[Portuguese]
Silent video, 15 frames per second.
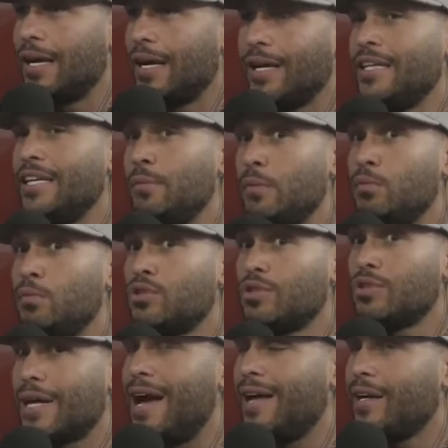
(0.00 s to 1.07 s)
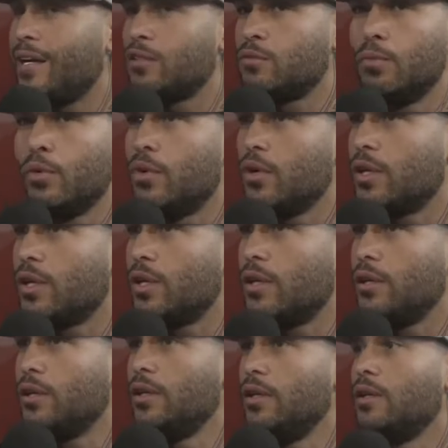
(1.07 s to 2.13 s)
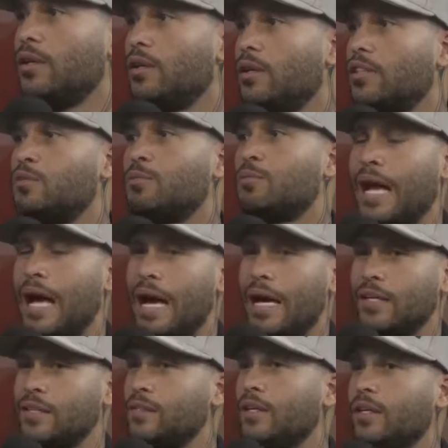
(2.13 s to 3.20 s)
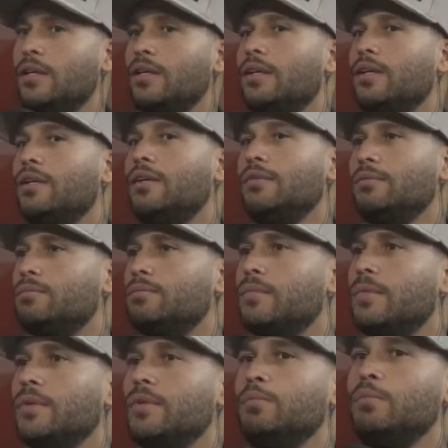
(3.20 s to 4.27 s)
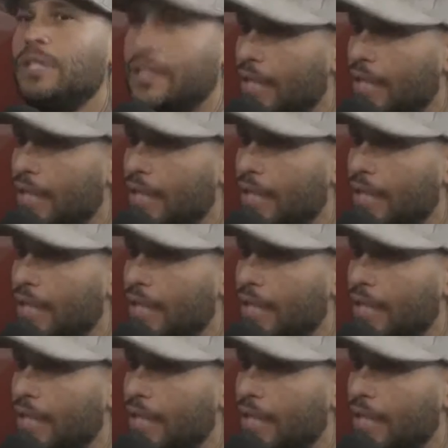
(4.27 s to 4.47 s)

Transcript: ela ia me buscar nas bocas, nas praças, me